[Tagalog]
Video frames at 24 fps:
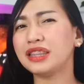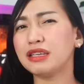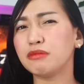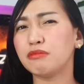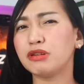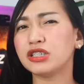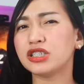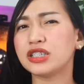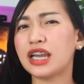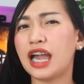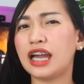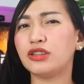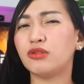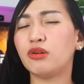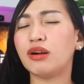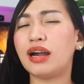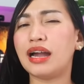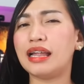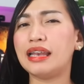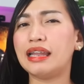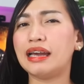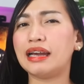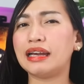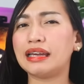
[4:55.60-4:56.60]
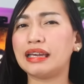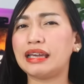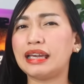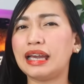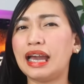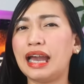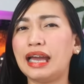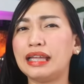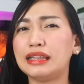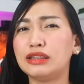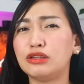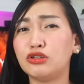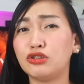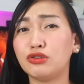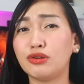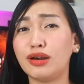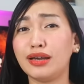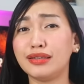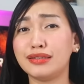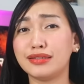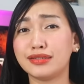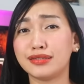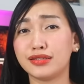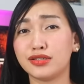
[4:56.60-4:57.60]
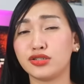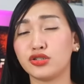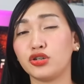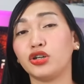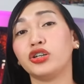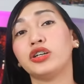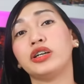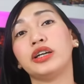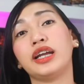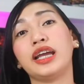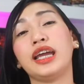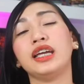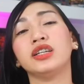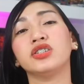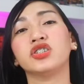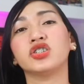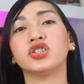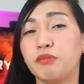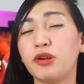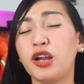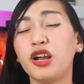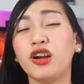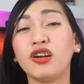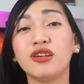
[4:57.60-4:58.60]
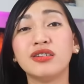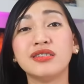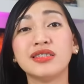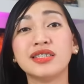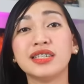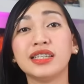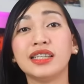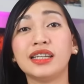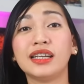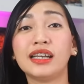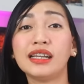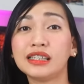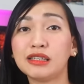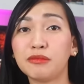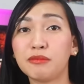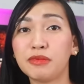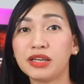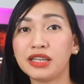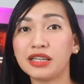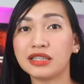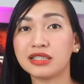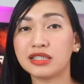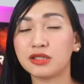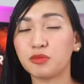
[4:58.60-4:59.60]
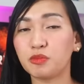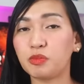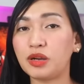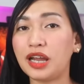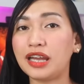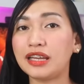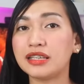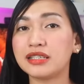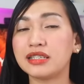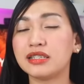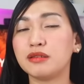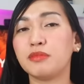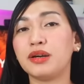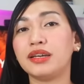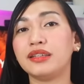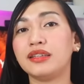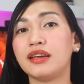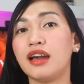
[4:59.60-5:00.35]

hindi masyadong kalakihan no, yung kanyang storage, pero considering naman its price, diba,